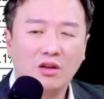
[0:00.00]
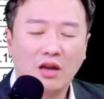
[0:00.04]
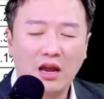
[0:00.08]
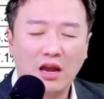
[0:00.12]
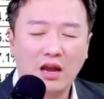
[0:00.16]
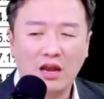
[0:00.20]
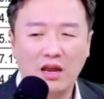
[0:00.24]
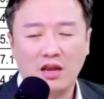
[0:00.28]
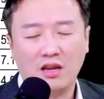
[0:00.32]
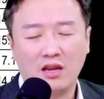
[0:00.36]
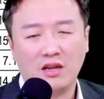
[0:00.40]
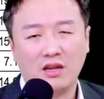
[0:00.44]

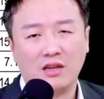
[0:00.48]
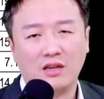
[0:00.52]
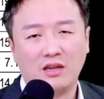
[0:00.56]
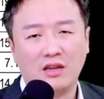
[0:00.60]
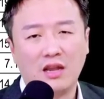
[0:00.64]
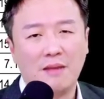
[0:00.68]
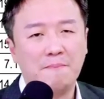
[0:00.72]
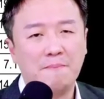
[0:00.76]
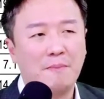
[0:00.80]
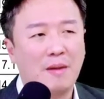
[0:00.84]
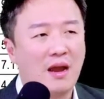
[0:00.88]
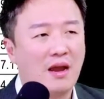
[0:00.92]
哎，
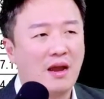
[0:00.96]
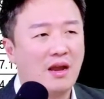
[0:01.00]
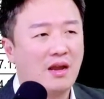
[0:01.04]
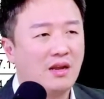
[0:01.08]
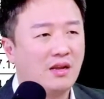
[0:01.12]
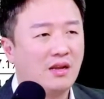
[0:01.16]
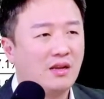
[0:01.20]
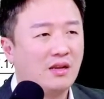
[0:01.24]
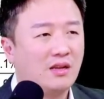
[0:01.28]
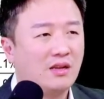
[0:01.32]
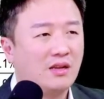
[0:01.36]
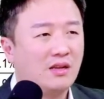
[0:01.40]
蓝
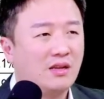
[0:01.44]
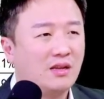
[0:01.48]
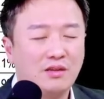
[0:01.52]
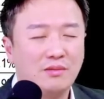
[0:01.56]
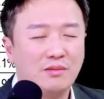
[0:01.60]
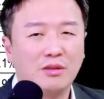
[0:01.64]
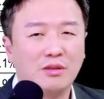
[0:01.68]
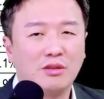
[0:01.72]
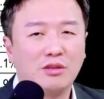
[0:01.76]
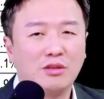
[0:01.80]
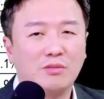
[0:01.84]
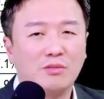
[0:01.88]
白，
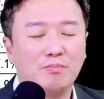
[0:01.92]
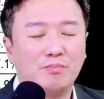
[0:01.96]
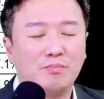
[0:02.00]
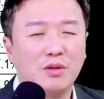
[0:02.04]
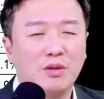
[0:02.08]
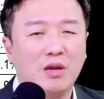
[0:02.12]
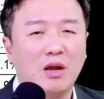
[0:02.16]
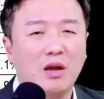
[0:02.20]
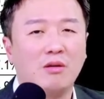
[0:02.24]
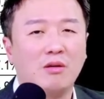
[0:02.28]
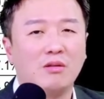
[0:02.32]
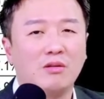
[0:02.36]
你们
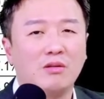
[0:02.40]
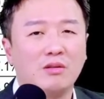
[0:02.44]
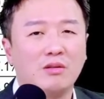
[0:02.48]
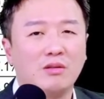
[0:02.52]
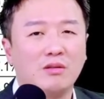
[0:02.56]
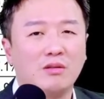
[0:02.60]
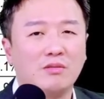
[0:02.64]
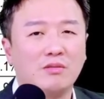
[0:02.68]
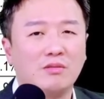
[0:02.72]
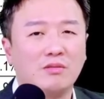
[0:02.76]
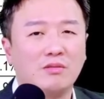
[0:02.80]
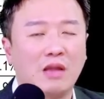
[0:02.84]
不要
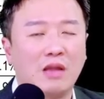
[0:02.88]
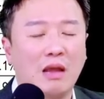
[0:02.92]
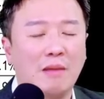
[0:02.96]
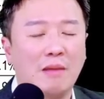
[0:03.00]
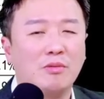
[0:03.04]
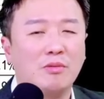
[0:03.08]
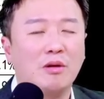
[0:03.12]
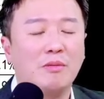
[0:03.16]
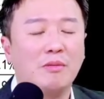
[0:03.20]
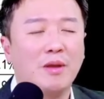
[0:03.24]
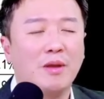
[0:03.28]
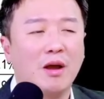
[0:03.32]

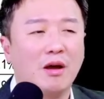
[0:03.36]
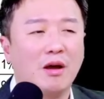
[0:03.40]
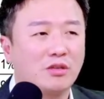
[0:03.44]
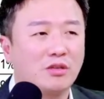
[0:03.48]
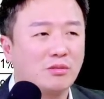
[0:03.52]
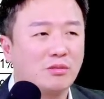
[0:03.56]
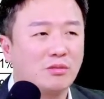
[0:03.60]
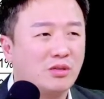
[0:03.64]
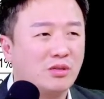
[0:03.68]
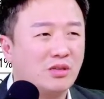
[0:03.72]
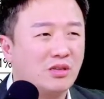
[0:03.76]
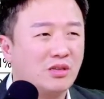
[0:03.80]
南部的票
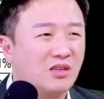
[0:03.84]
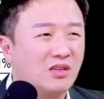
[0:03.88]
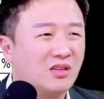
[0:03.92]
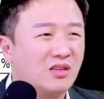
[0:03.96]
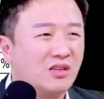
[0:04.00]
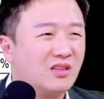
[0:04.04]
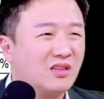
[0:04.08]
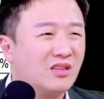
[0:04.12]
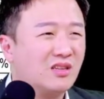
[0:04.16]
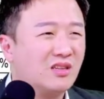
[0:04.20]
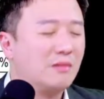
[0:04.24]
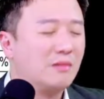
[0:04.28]
是不是？
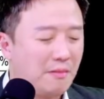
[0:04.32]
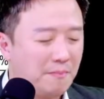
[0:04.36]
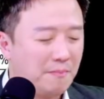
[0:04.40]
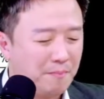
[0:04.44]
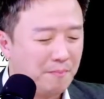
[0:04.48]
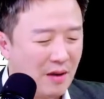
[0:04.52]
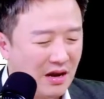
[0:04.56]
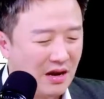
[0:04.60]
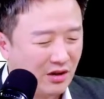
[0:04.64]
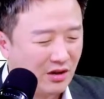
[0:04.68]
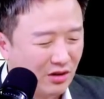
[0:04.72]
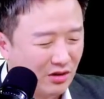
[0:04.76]
你把
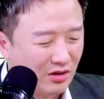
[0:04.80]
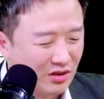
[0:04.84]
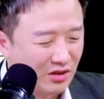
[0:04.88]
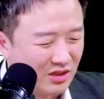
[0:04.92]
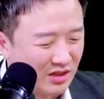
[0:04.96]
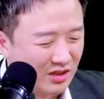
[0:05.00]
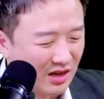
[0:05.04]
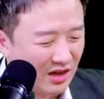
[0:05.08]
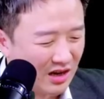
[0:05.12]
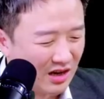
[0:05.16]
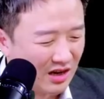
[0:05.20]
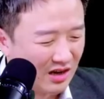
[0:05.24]
拜投
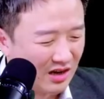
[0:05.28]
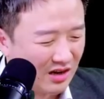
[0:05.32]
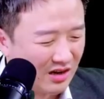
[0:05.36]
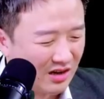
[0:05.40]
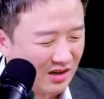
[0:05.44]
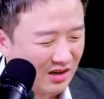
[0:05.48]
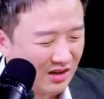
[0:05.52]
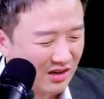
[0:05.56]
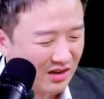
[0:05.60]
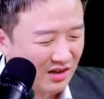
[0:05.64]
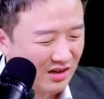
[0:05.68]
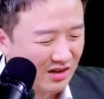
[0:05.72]
机来，
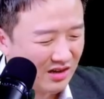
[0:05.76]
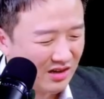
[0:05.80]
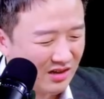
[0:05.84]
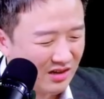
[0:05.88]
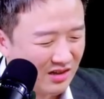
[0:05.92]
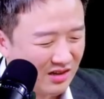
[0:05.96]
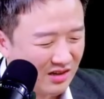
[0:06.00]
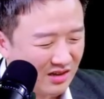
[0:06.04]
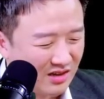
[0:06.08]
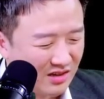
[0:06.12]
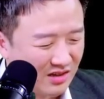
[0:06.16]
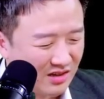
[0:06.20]

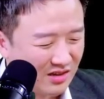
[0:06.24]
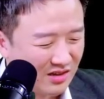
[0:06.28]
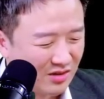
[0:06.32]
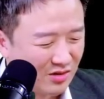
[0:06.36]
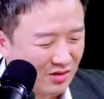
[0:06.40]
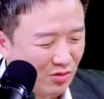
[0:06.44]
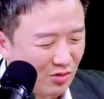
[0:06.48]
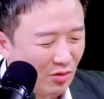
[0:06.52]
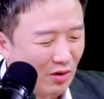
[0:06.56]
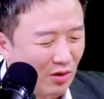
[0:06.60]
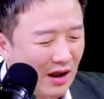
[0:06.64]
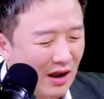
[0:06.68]

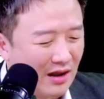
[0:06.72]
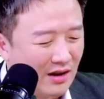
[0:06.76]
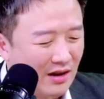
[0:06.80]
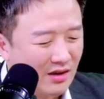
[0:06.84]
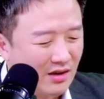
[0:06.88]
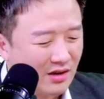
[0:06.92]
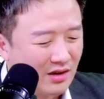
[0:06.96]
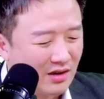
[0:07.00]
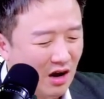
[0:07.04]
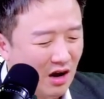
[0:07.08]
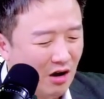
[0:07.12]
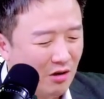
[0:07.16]
果然
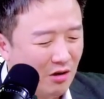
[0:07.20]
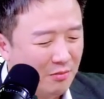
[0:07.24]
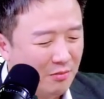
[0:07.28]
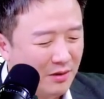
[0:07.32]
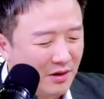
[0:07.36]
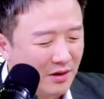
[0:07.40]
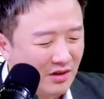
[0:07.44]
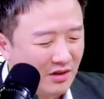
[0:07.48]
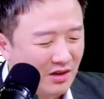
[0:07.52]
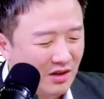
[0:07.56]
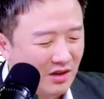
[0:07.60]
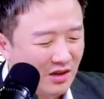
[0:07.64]
高
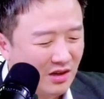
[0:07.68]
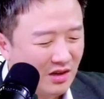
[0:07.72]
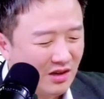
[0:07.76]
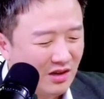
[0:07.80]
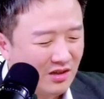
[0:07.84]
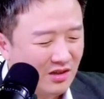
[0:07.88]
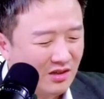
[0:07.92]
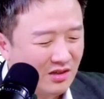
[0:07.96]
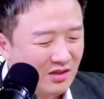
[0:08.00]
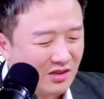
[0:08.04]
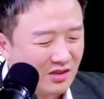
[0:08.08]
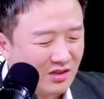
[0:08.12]
频
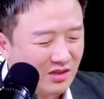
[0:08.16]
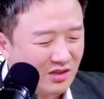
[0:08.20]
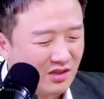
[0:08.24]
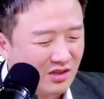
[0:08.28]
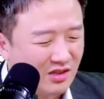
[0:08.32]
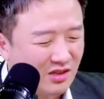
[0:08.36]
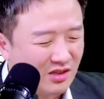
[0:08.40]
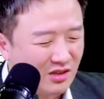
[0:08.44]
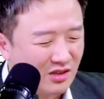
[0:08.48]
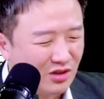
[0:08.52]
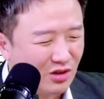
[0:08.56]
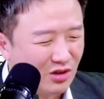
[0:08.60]

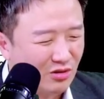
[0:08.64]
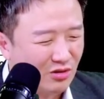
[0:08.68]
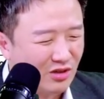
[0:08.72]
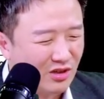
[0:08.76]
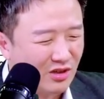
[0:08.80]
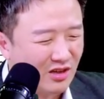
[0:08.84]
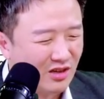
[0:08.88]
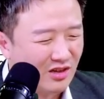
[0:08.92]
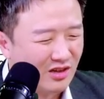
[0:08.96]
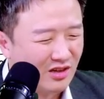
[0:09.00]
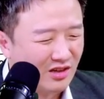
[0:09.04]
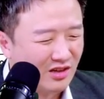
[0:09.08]
四十九
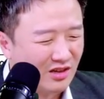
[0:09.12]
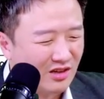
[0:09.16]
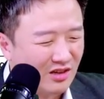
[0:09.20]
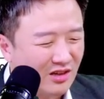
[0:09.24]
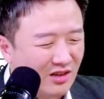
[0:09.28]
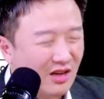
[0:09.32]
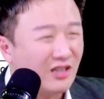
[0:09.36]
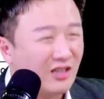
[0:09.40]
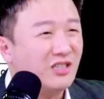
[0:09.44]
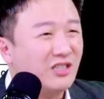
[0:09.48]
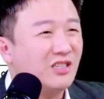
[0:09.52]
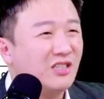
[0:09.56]
点零，
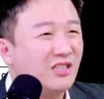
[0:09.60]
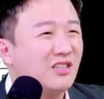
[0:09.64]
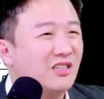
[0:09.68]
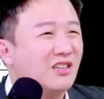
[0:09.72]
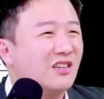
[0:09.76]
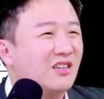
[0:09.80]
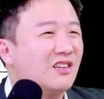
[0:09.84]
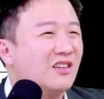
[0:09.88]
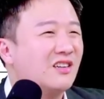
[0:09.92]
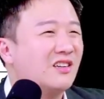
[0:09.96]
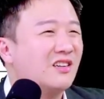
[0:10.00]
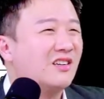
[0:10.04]
赖清
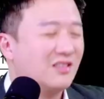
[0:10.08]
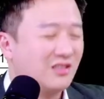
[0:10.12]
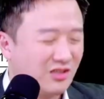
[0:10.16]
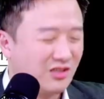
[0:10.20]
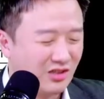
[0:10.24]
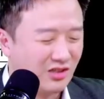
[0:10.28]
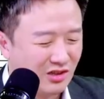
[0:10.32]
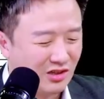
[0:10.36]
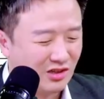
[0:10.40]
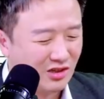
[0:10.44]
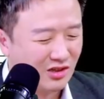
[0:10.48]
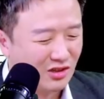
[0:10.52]
德
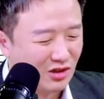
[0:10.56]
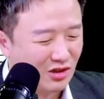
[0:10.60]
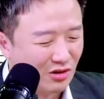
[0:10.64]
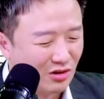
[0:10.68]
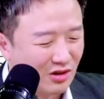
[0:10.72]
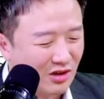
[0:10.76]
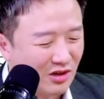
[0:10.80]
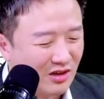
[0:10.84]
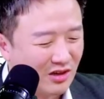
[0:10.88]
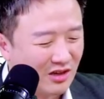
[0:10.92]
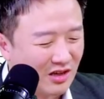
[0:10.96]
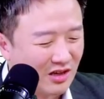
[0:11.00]
四十
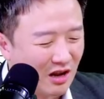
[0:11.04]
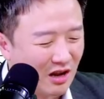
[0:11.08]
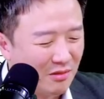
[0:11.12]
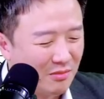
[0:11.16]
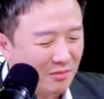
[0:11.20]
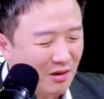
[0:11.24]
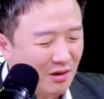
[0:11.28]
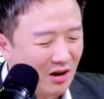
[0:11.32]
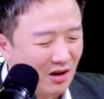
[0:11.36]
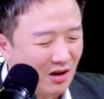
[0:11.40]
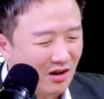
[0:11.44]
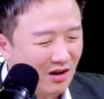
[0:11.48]
九点，零，看
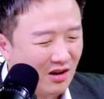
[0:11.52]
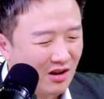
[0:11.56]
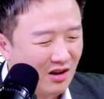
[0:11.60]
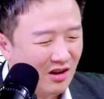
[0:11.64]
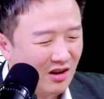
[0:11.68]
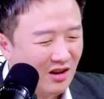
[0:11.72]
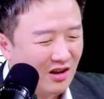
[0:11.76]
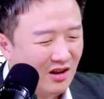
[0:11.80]
到没有？